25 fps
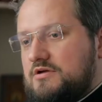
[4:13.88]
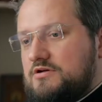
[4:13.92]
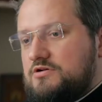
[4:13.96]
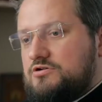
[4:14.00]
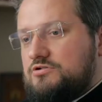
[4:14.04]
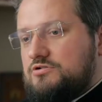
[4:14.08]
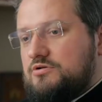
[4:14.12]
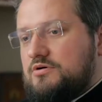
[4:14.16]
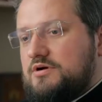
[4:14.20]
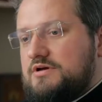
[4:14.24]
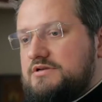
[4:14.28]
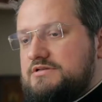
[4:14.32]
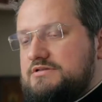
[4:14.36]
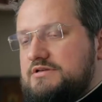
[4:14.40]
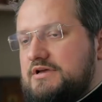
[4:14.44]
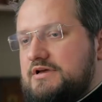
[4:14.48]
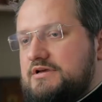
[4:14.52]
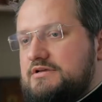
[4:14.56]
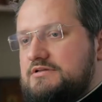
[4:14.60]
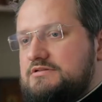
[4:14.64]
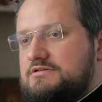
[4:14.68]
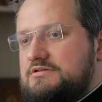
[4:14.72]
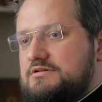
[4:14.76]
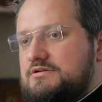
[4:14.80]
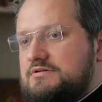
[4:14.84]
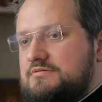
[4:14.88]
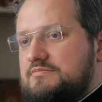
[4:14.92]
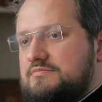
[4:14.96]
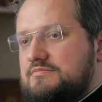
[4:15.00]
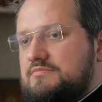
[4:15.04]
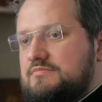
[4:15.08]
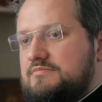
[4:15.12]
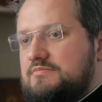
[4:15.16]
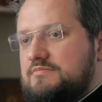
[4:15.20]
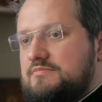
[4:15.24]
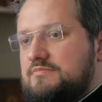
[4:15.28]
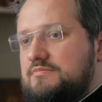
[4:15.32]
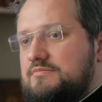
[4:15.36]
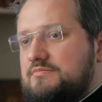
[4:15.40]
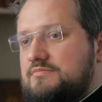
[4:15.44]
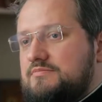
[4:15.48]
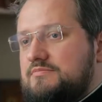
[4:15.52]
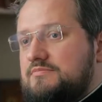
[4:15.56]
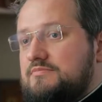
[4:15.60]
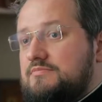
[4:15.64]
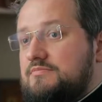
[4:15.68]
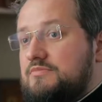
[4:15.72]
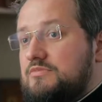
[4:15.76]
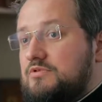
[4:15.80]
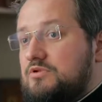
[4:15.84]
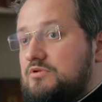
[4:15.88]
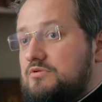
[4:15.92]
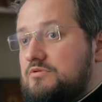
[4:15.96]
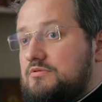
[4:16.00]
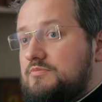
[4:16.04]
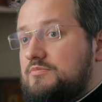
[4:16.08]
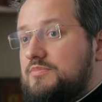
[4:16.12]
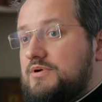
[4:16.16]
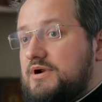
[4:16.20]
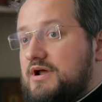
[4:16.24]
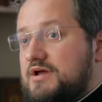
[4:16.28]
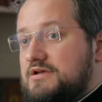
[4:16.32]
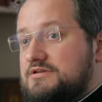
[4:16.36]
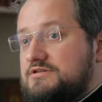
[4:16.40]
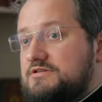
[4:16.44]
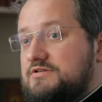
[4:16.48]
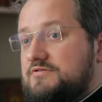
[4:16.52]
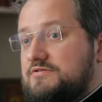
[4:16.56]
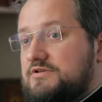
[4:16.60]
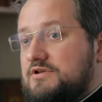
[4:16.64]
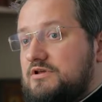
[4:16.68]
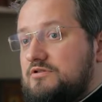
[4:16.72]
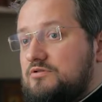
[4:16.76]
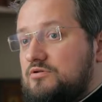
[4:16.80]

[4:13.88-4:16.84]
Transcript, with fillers: Что касается празднования